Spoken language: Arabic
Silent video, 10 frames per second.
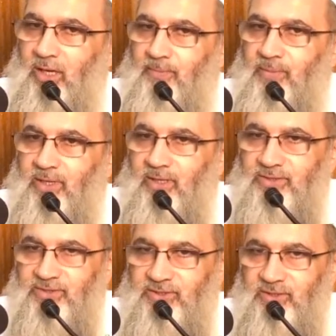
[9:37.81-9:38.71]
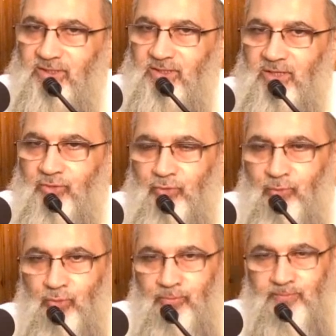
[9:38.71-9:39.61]
أبلغ صيغ
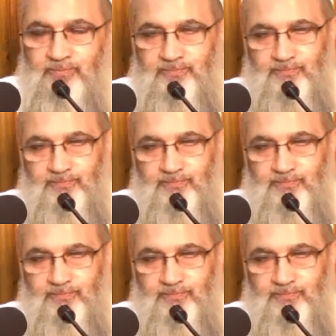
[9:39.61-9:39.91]
العموم